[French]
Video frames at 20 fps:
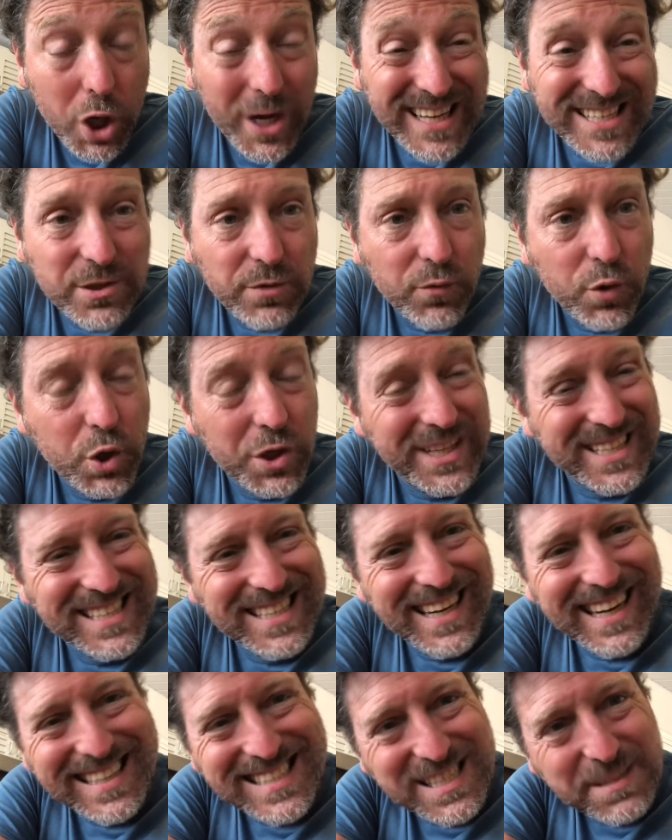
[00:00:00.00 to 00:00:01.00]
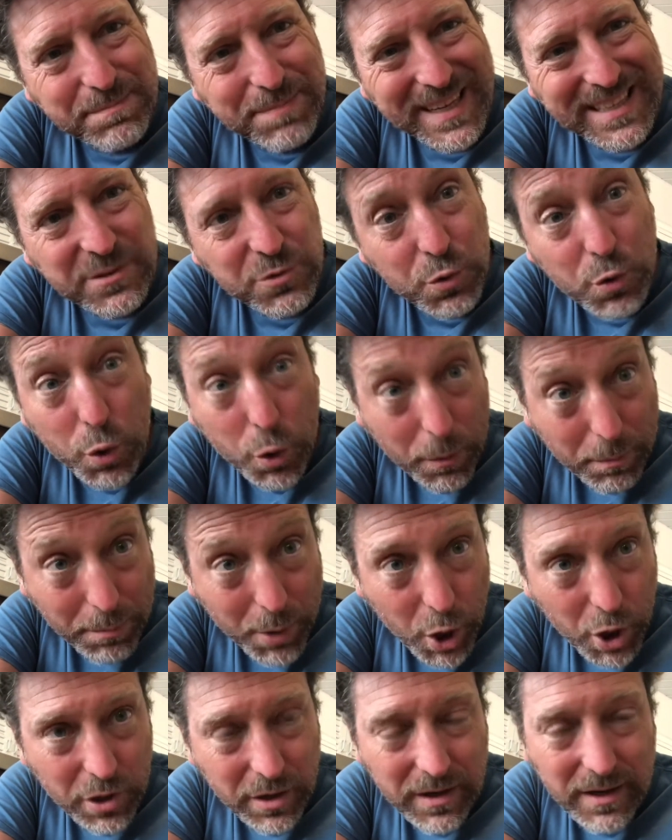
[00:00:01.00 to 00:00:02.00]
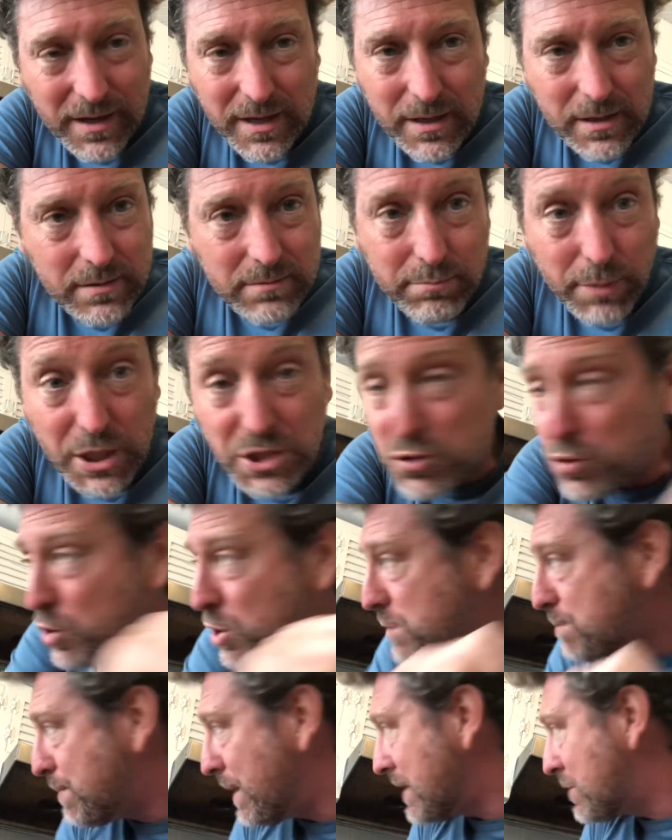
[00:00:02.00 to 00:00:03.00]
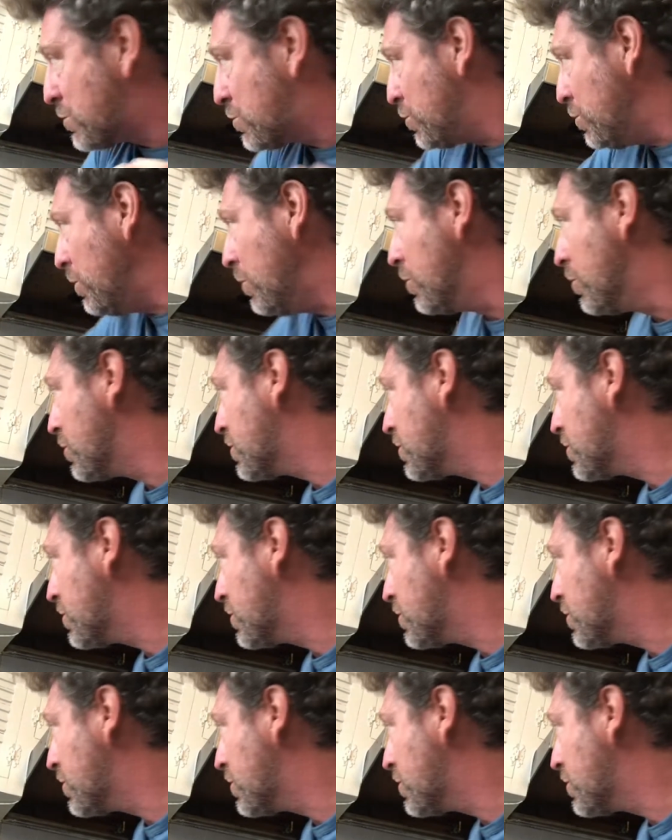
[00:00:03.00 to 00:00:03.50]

Est-ce que vous connaissez la spatule molle bah, C'est une spatule euh,